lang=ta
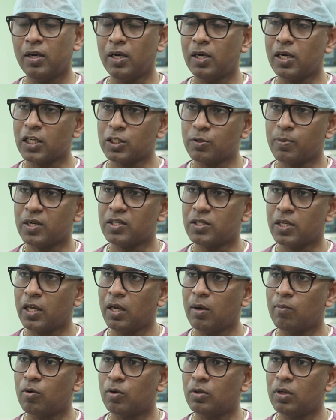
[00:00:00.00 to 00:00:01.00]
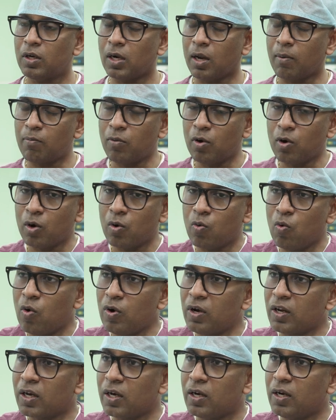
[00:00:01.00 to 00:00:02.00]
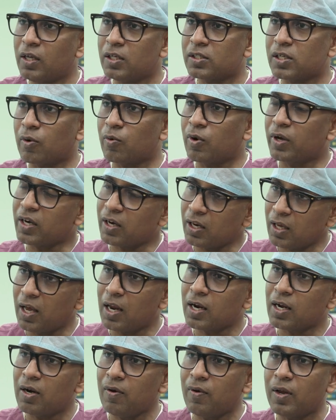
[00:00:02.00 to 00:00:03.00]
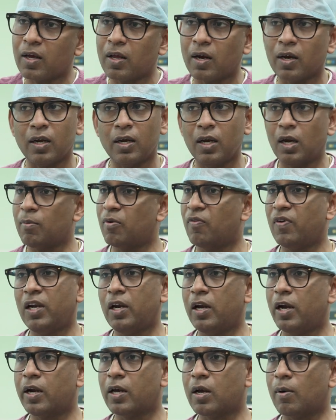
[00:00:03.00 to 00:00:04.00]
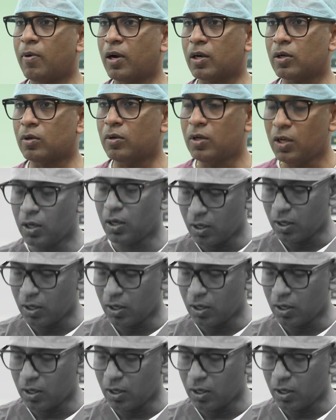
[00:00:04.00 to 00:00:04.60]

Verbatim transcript: கிட்னி டிரான்ஸ்பிளான் செய்யும் போது நம்மளோட ஓன் கிட்னிஸ் அவங்கக்கிட்ட ஏற்கனவே இருக்கிற கிட்னியை நம்ம வெளியில் எடுக்க மாட்டோம்